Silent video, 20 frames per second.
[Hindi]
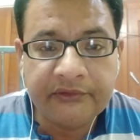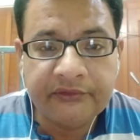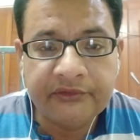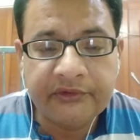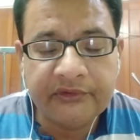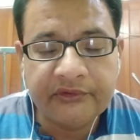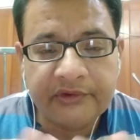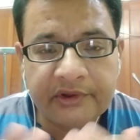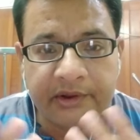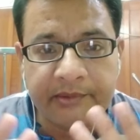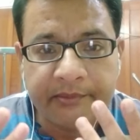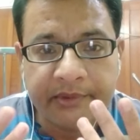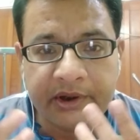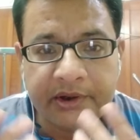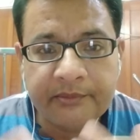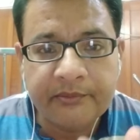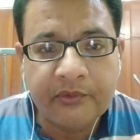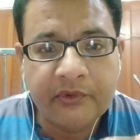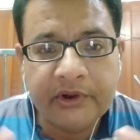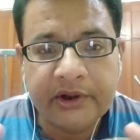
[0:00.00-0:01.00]
जिससे
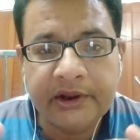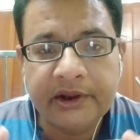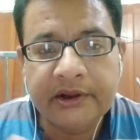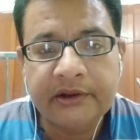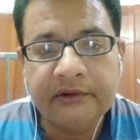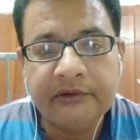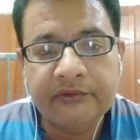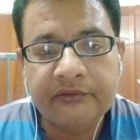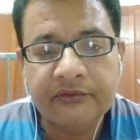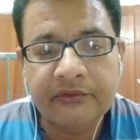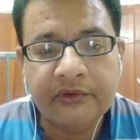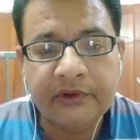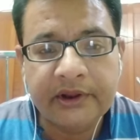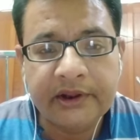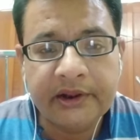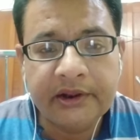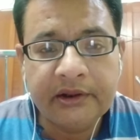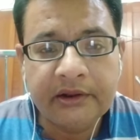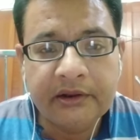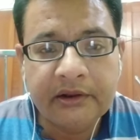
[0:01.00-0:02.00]
हमारी बॉडी जो है